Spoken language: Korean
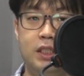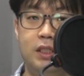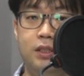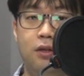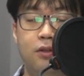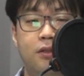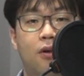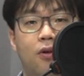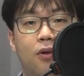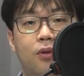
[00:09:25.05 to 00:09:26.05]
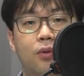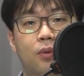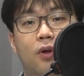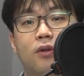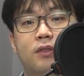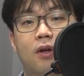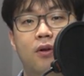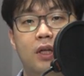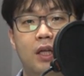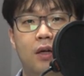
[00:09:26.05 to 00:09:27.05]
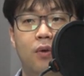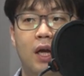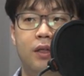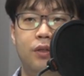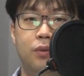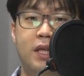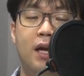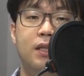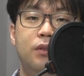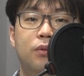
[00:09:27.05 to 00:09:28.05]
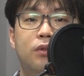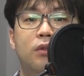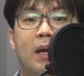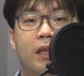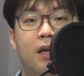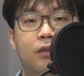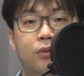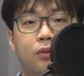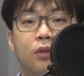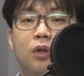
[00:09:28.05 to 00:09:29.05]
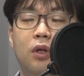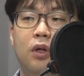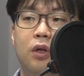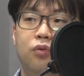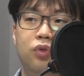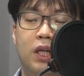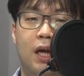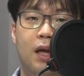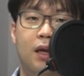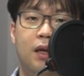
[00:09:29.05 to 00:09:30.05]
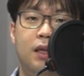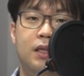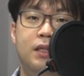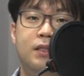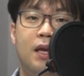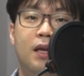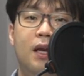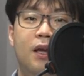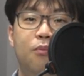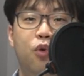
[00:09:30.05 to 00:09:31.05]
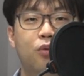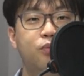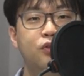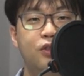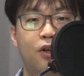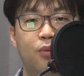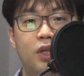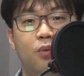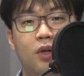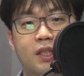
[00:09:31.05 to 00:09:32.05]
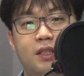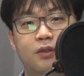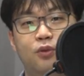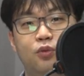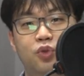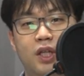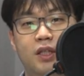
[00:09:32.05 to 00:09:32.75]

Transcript: 진정성, 도덕성이라고 하는 요 세 가지 요소를 바탕으로 우리가 이 세계 폭풍처럼 휘몰아치고